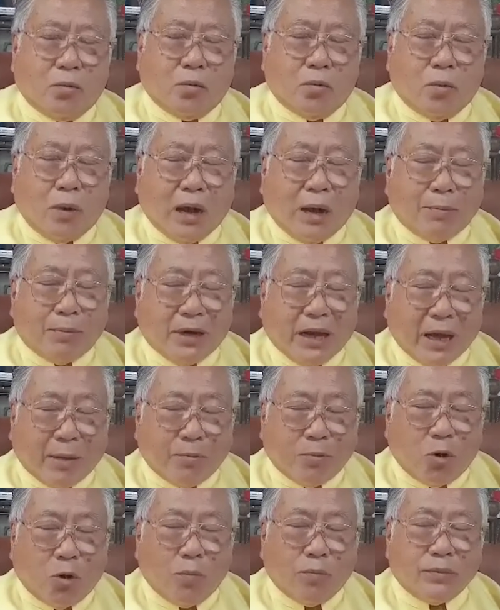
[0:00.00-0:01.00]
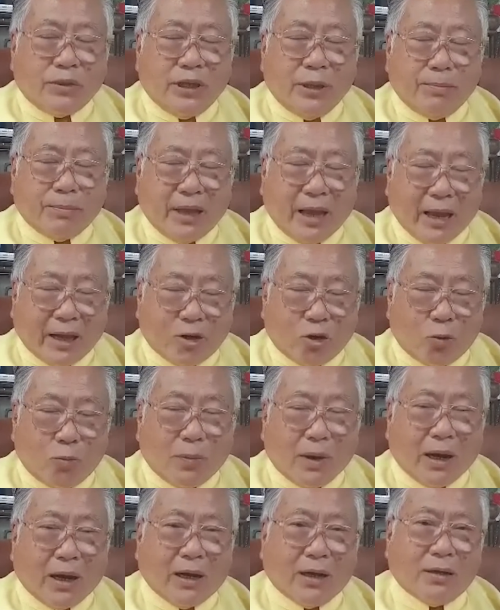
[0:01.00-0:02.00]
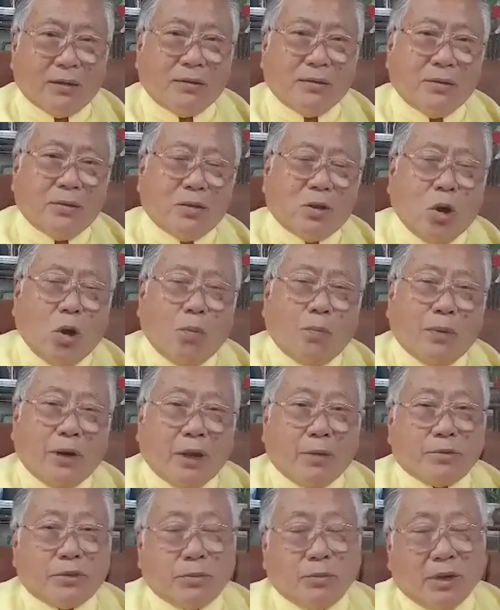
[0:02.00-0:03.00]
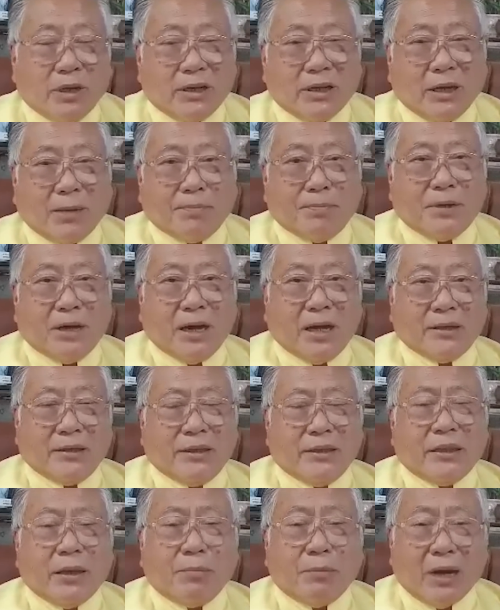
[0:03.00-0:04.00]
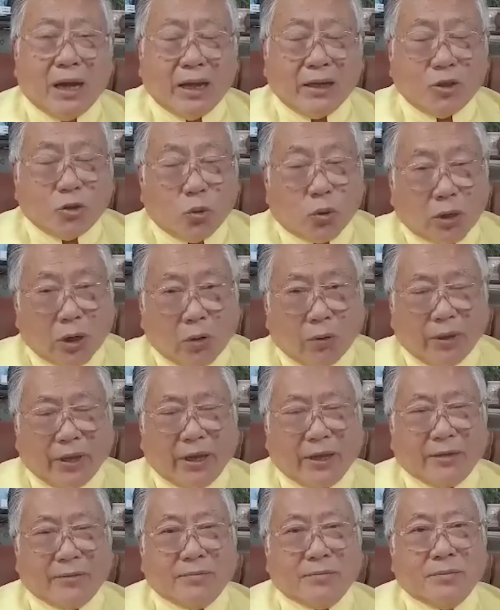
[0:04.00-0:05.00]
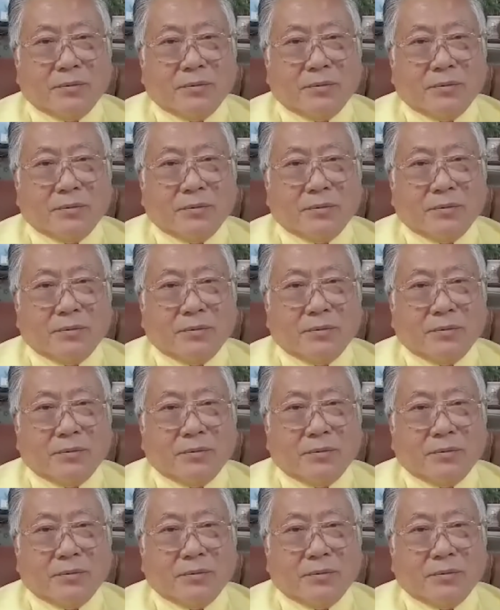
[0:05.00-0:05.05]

ความแหลมคมทิ่มแทงลงมาก็เปรียบเสมือนกับการที่ทำร้ายตัวเราเอง